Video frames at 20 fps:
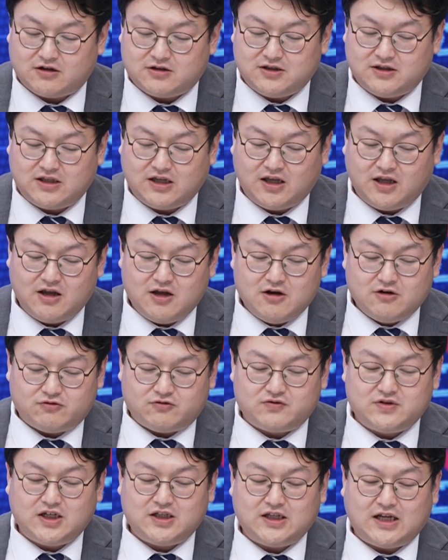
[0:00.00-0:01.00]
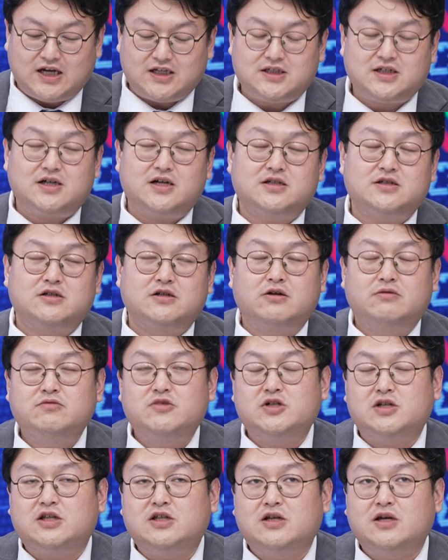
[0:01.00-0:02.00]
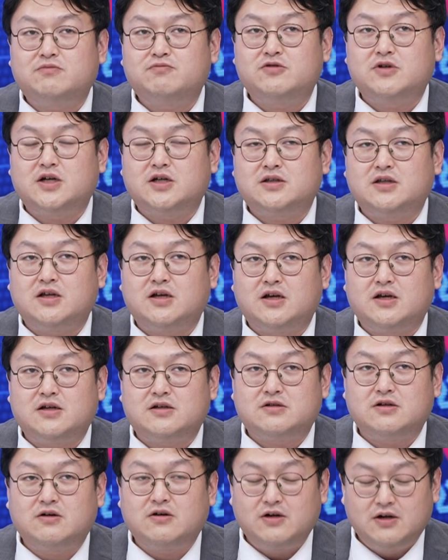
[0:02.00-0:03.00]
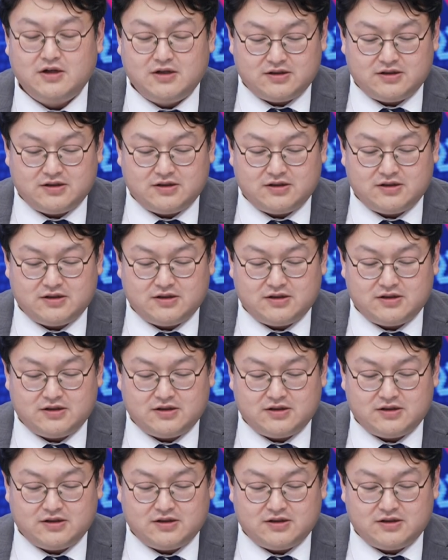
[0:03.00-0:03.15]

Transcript: 근데 국내는 아직까지 현물 이티에프에 대해서